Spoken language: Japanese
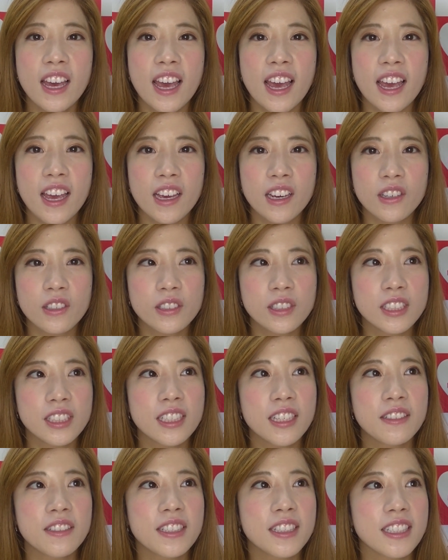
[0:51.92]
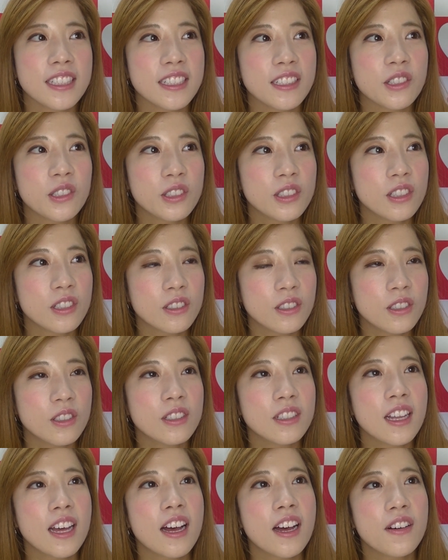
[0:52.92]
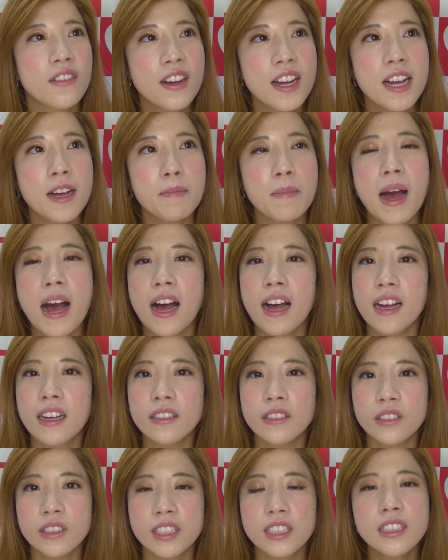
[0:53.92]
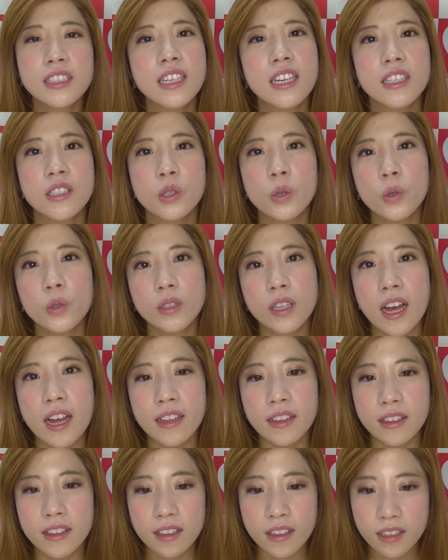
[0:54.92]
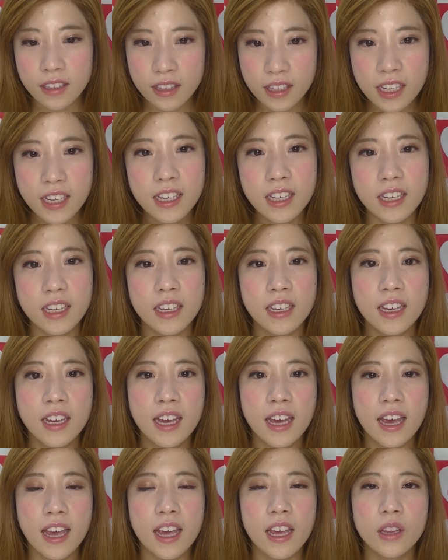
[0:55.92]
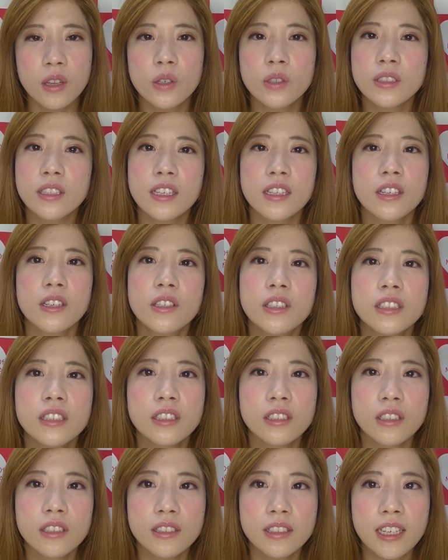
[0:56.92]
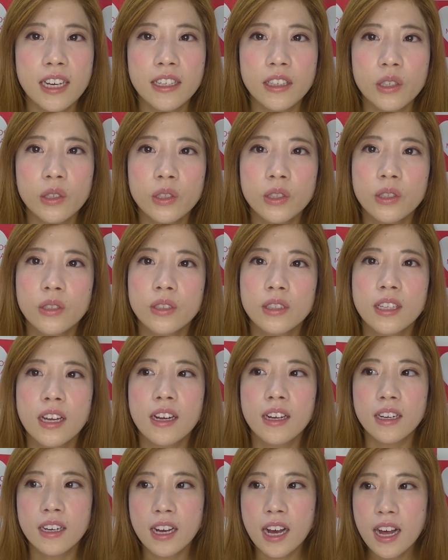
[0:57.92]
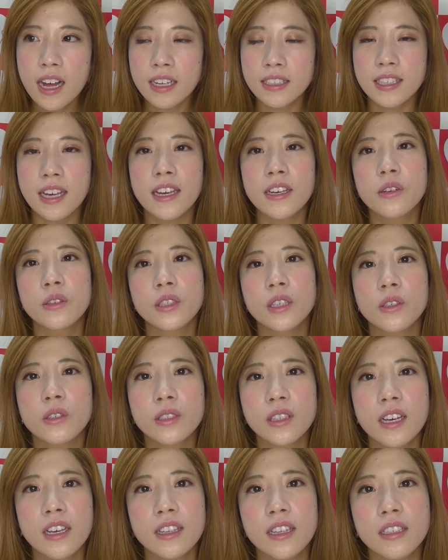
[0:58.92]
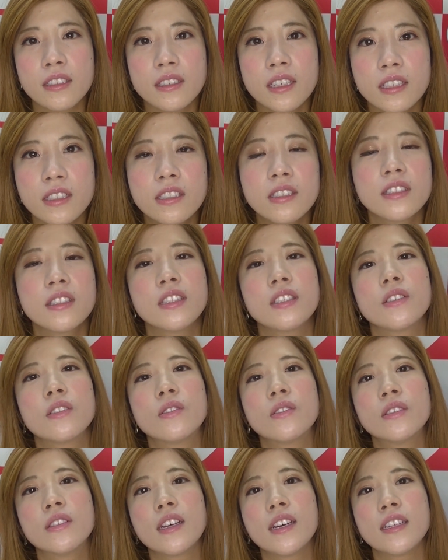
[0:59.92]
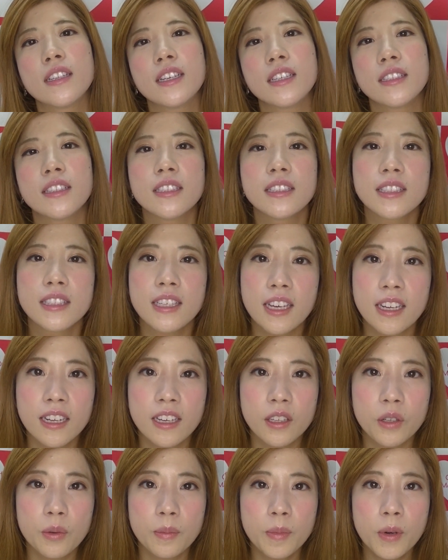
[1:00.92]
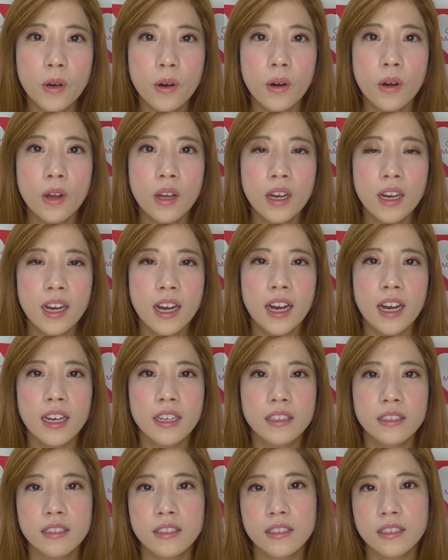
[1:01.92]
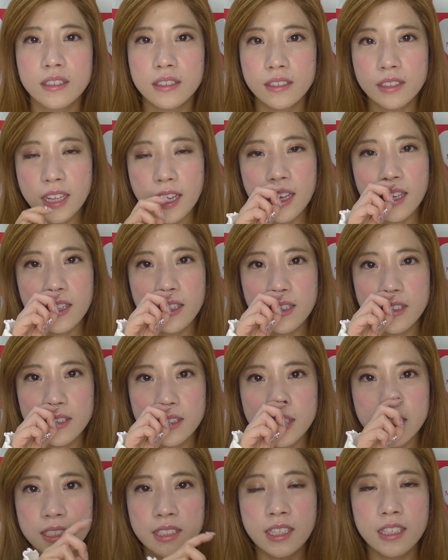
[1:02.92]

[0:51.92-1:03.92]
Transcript: えー、こちらはでこのコーナーは、まあ、あの人生相談にえー、納税日本一の斎藤ひとりさんが最後に答えてくれるっていうコーナーなんですけれどもあのね人